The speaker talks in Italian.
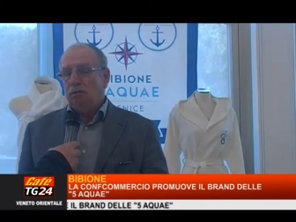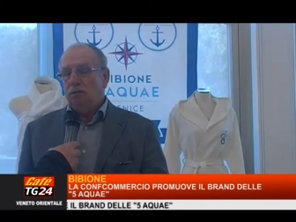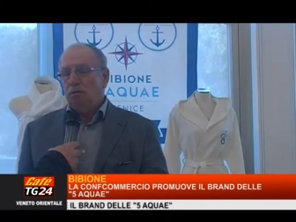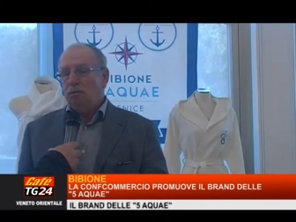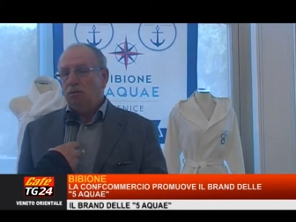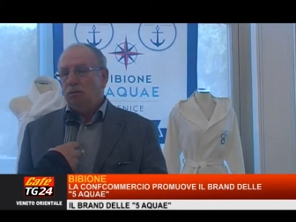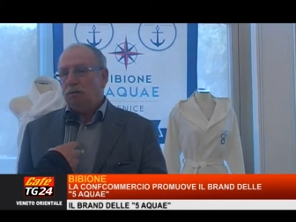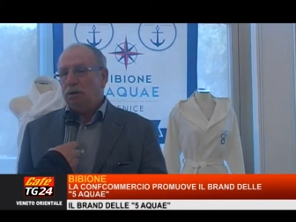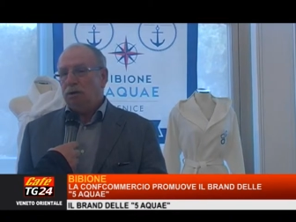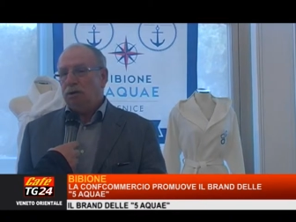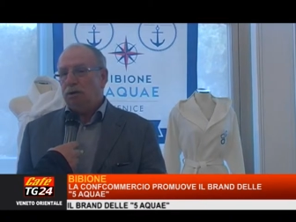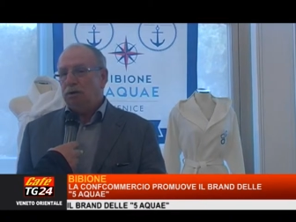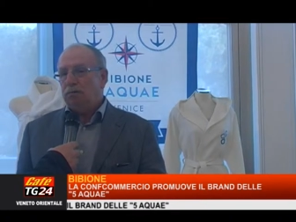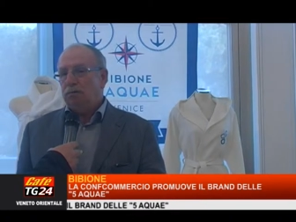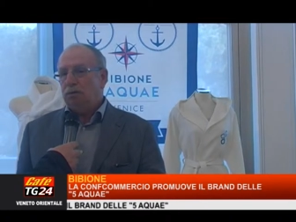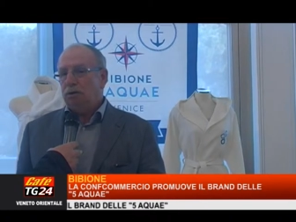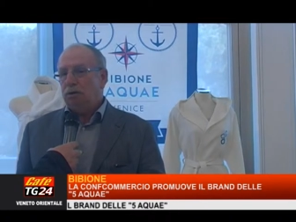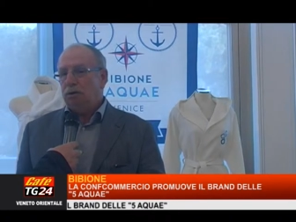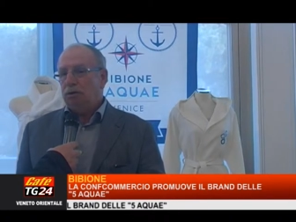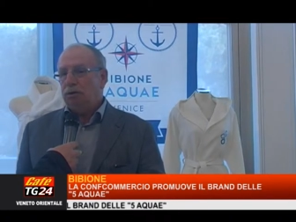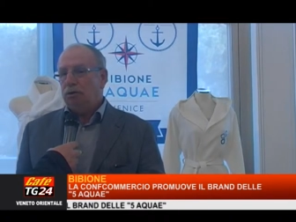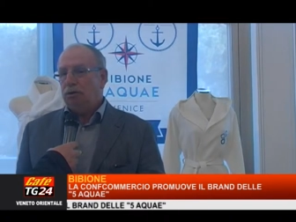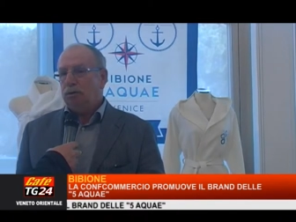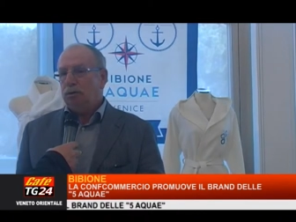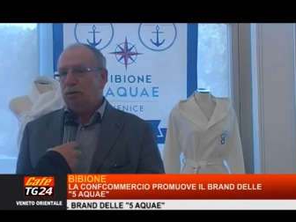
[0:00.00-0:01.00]
in qualche
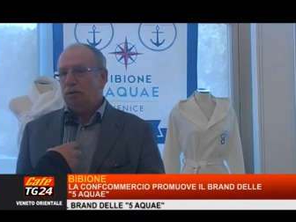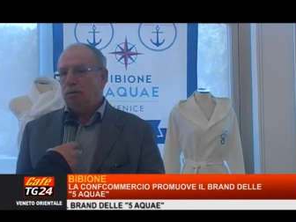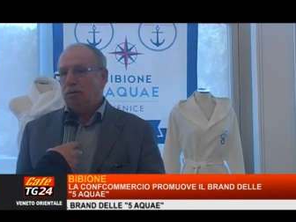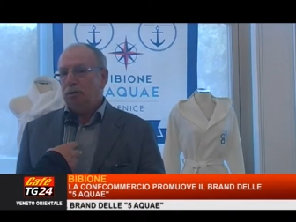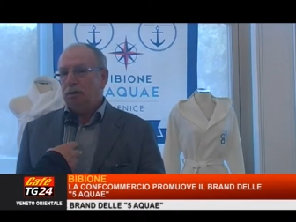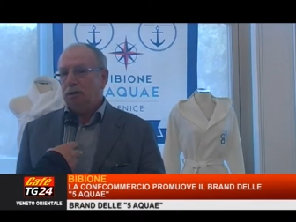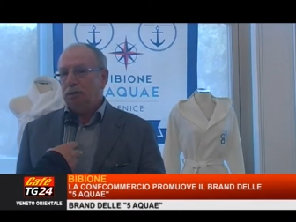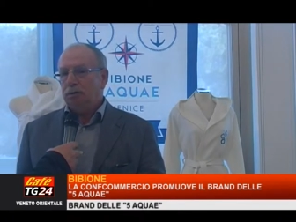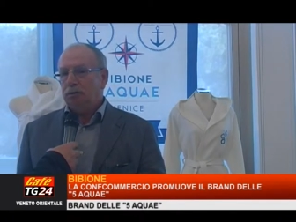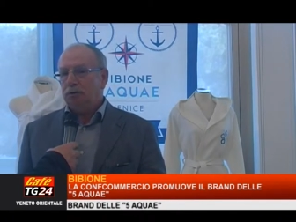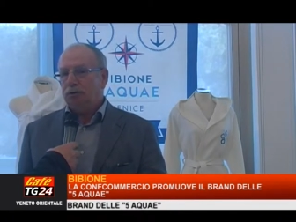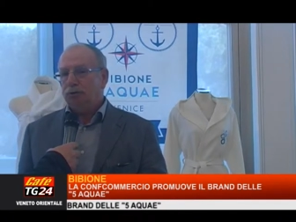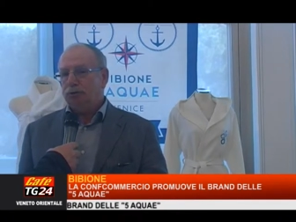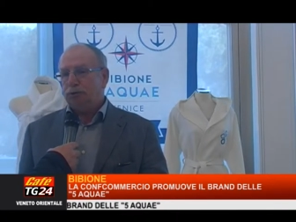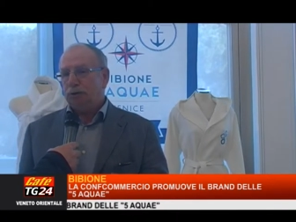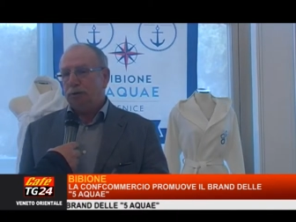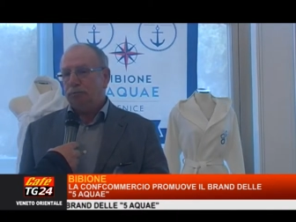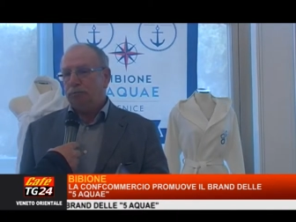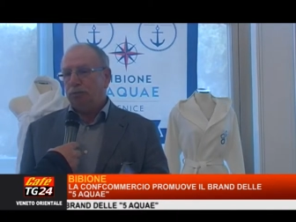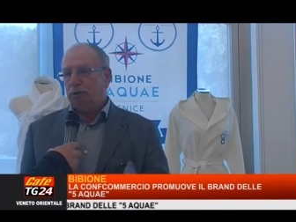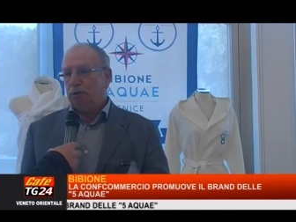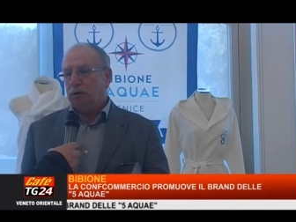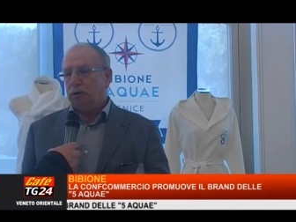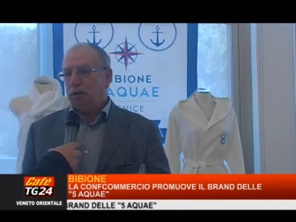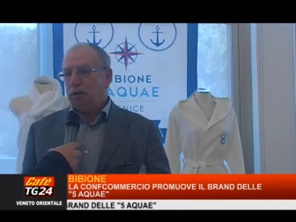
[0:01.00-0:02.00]
modo eh,
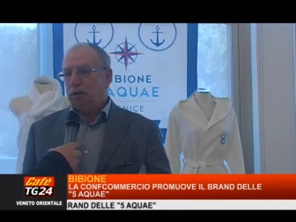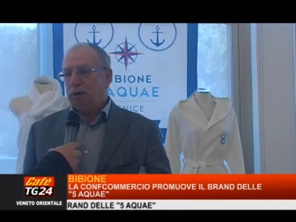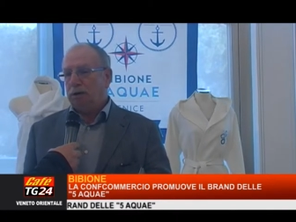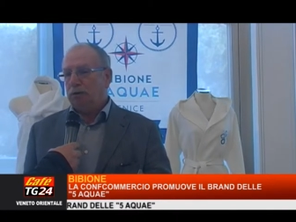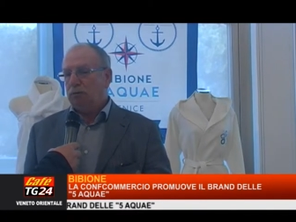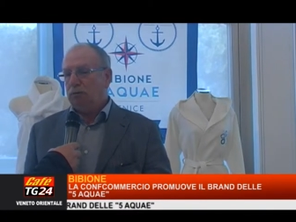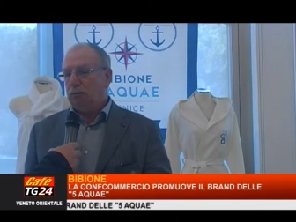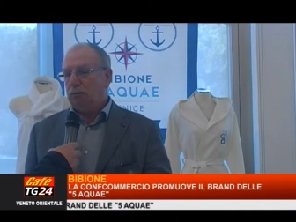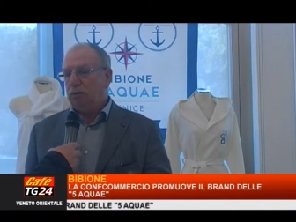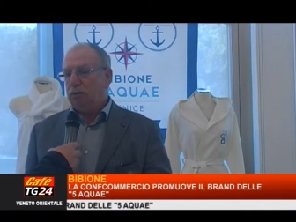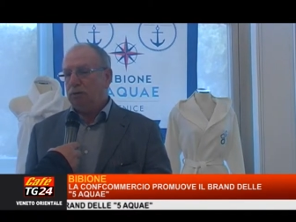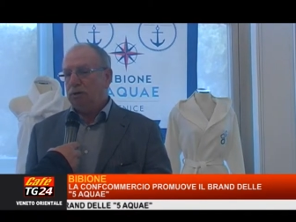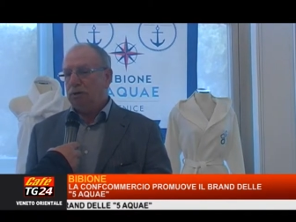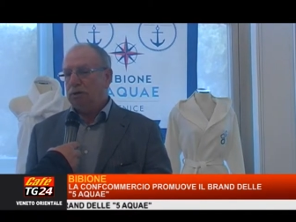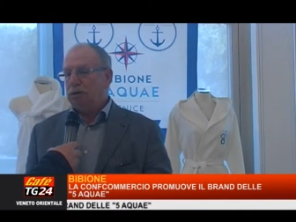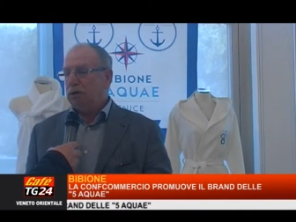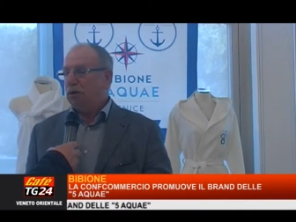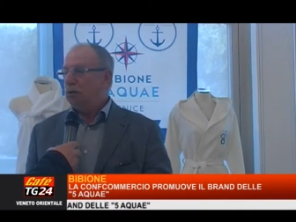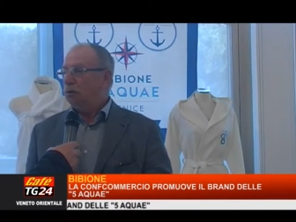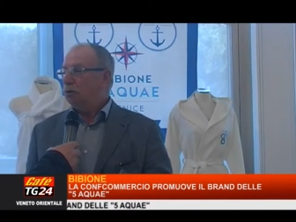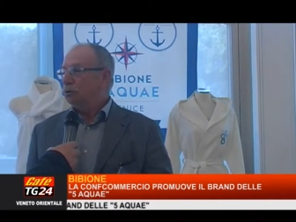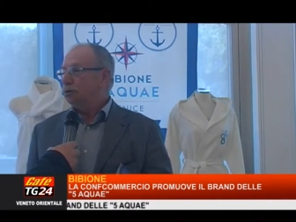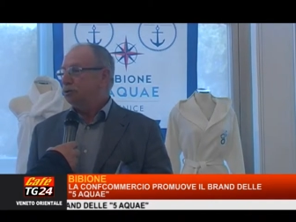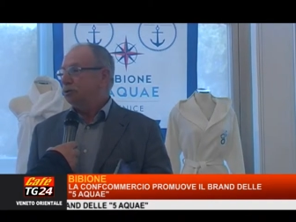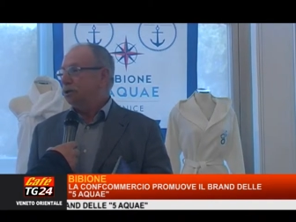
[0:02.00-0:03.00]
contrapporre a quello che
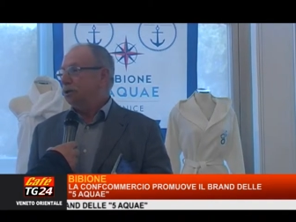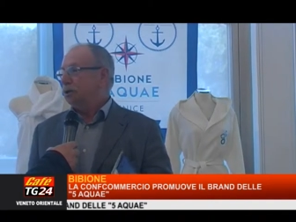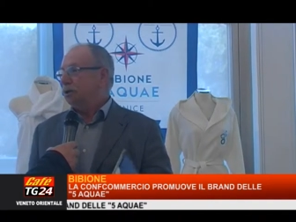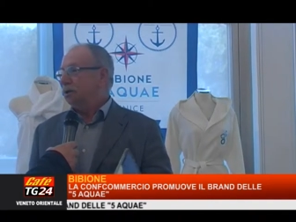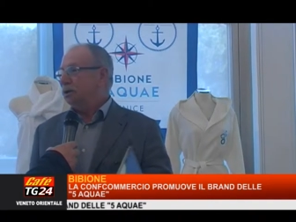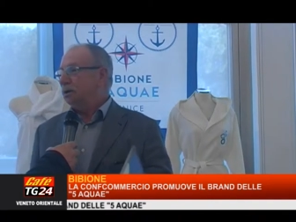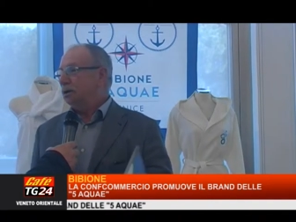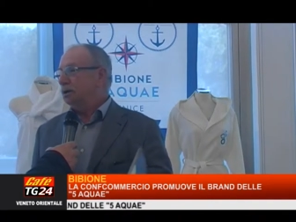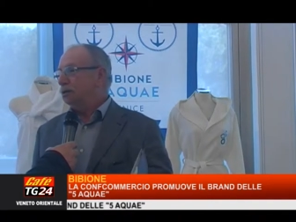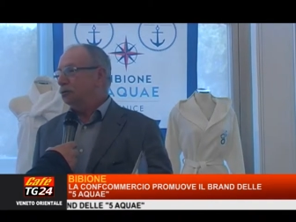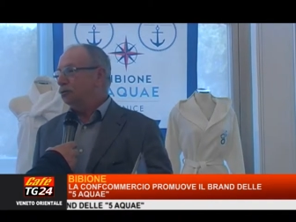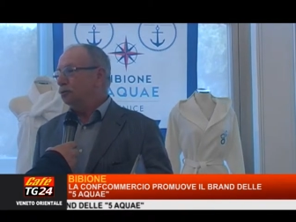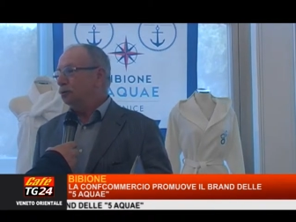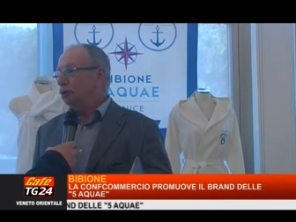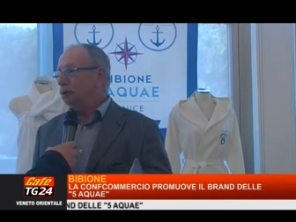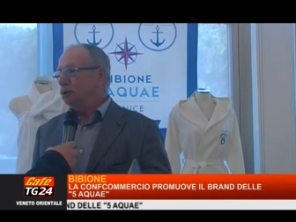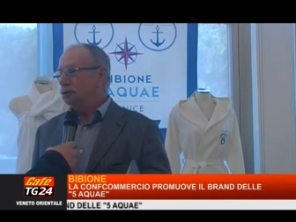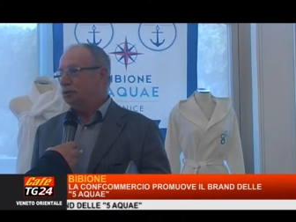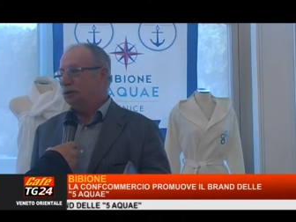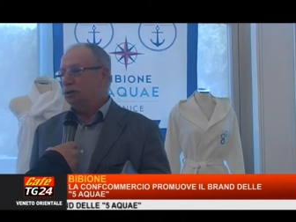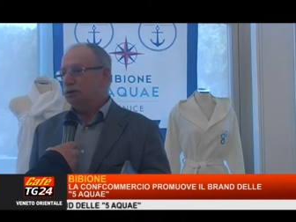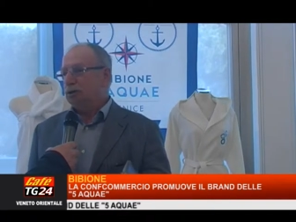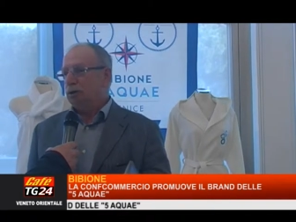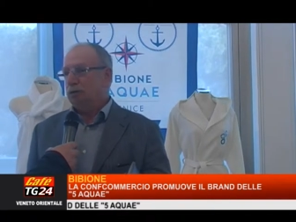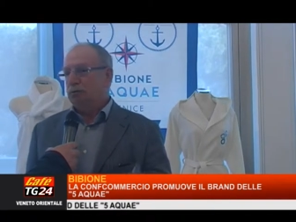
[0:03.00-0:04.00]
oggi i
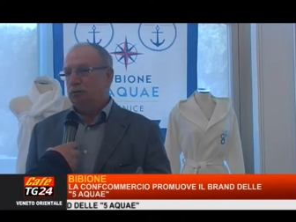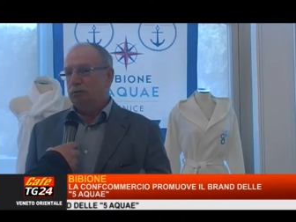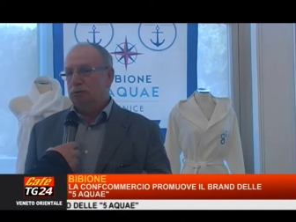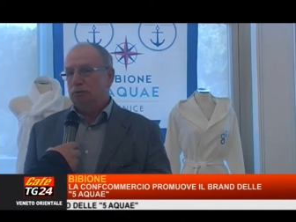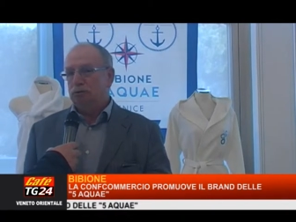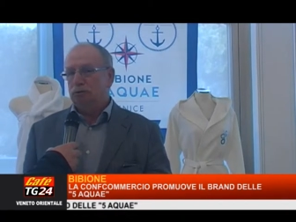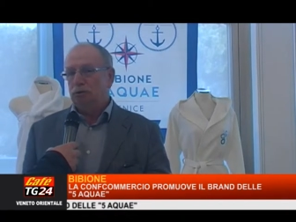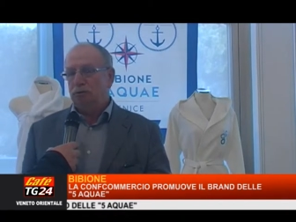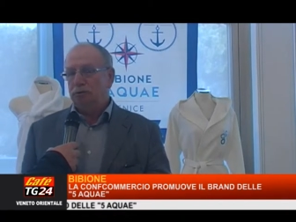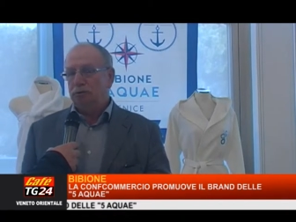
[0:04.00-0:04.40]
turisti trovano sul